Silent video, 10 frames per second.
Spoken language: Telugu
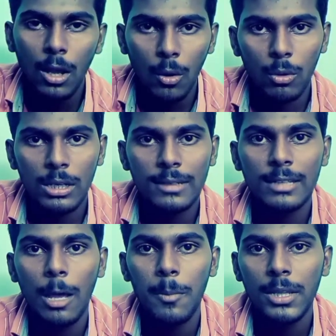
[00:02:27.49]
ఓన్లీ
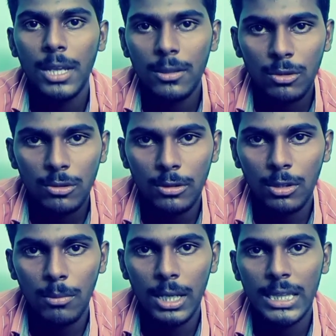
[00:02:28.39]
సాంప్రదాయ దుస్తులతో
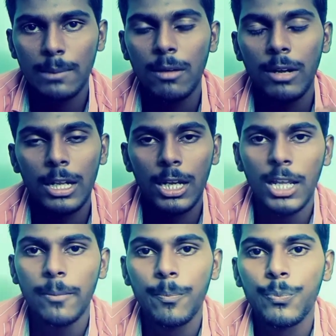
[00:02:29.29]
మాత్రమే వెళ్ళాలి
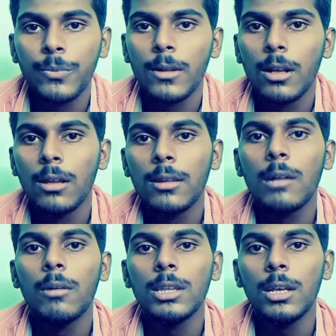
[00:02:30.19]

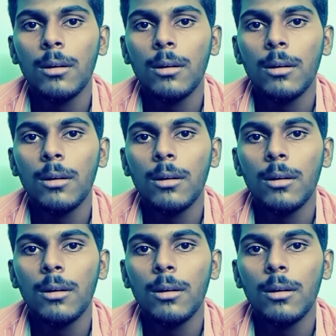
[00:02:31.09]
తర్వాత